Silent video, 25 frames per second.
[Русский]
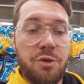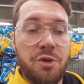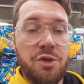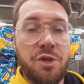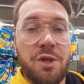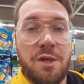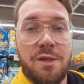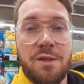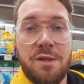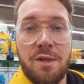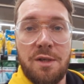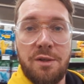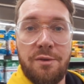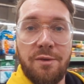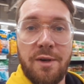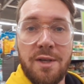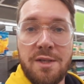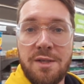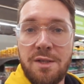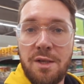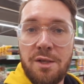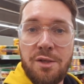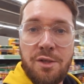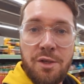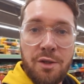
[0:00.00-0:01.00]
сейчас
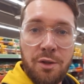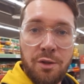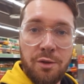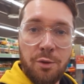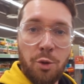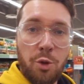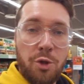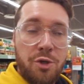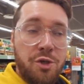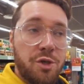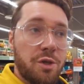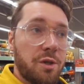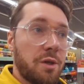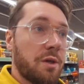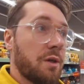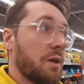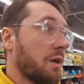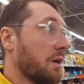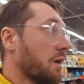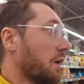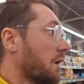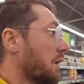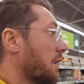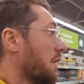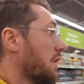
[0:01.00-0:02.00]

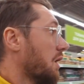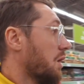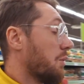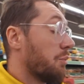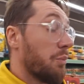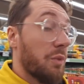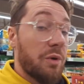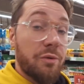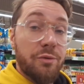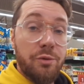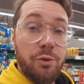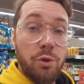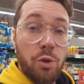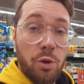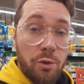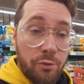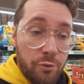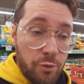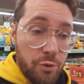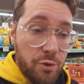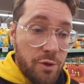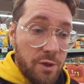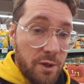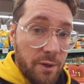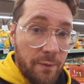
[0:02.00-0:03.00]
21.04, мы в
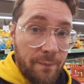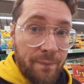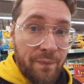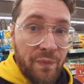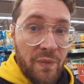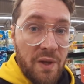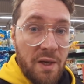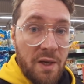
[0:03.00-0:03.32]
Новусе.